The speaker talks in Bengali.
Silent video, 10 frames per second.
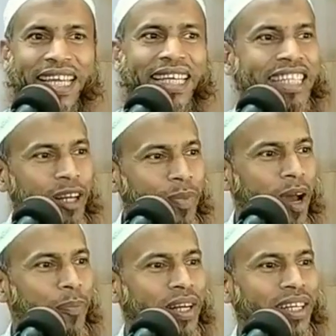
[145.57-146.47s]
এদের
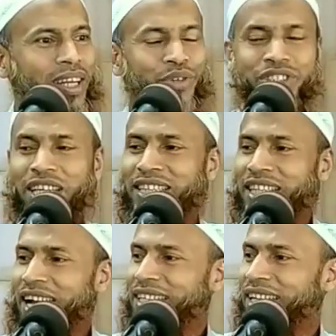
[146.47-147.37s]
ব্যাপারটা হচ্ছে
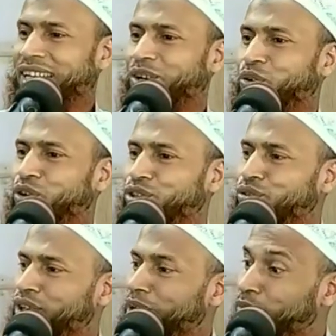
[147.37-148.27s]
তাদের
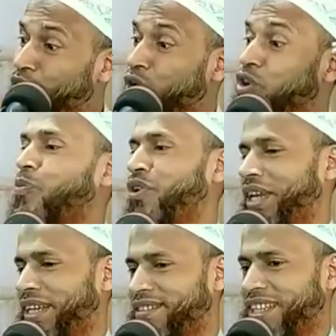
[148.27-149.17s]
অন্তরে মোহর পড়ে
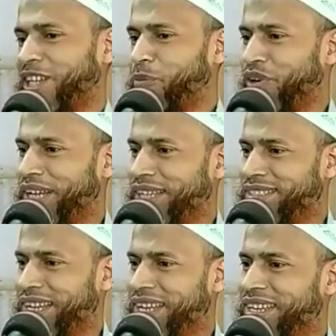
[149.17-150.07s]
গেছে কি পড়ে গেছে